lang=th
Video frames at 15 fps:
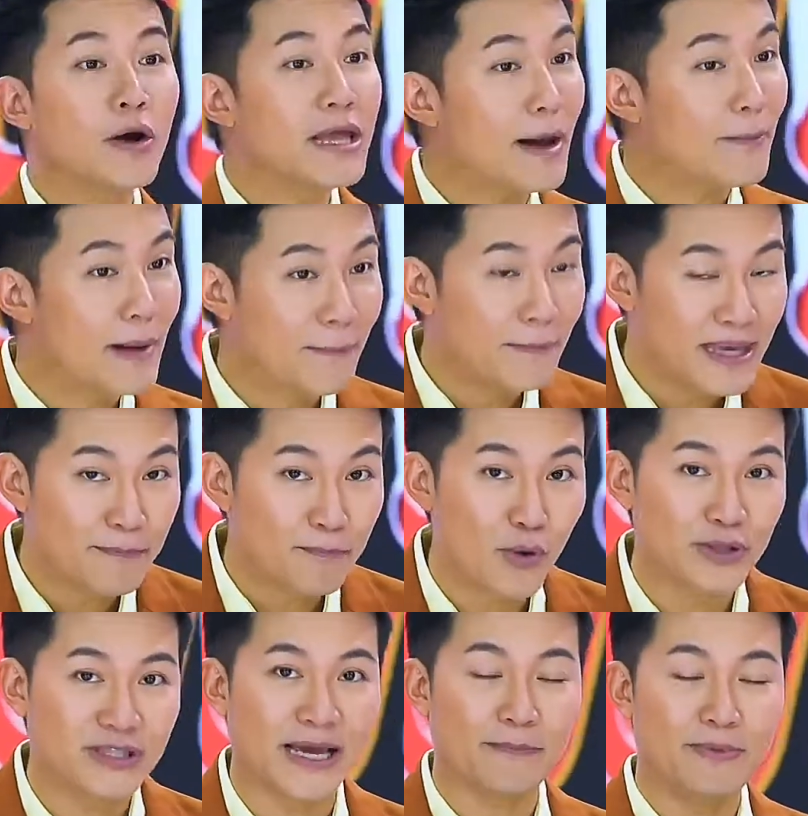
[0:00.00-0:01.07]
ก็ยังมามี
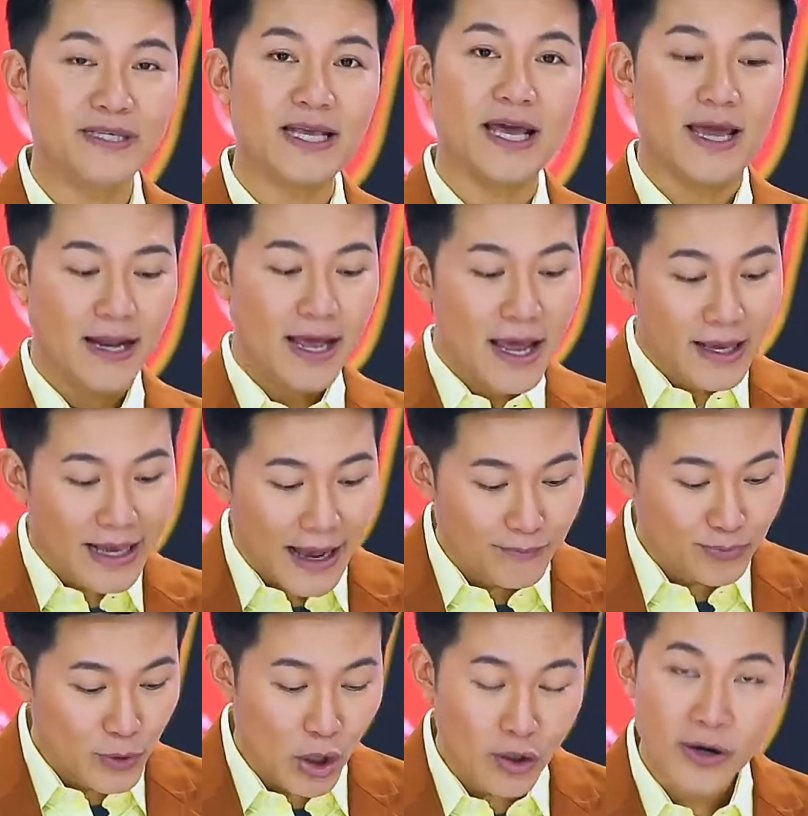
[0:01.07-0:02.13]
โปรเจกต์พิเศษ
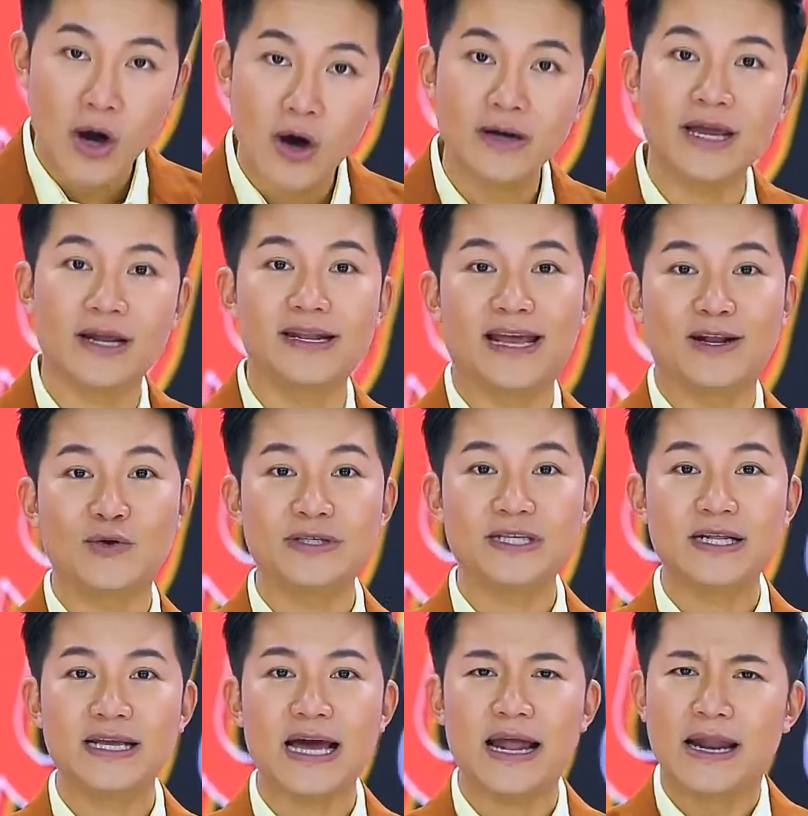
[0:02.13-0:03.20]
กับน้องๆเด็ก ๆ ด้
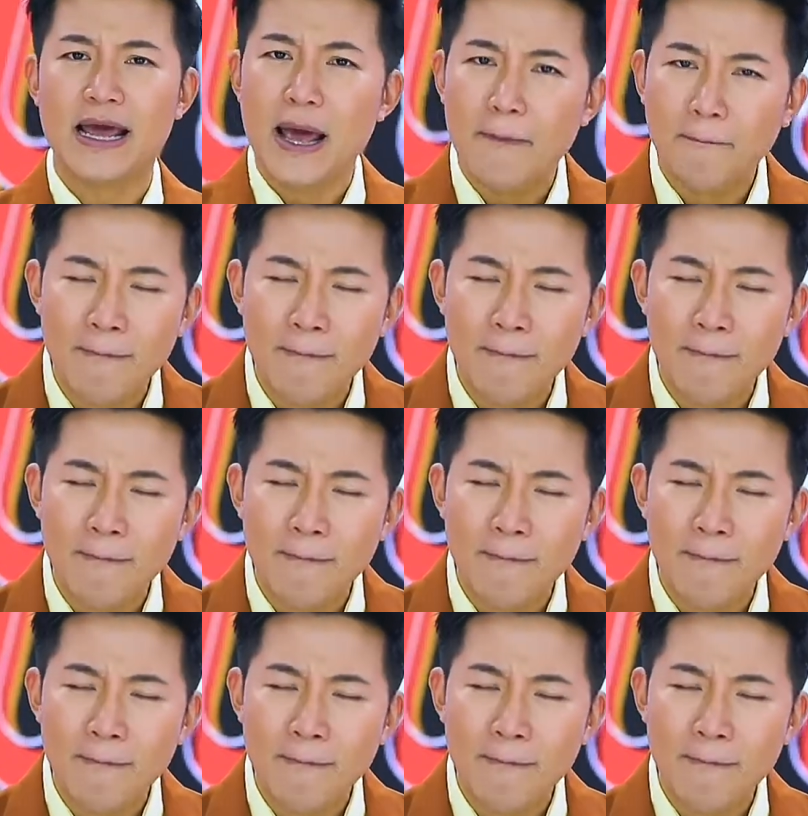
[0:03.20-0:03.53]
วยเช่นกัน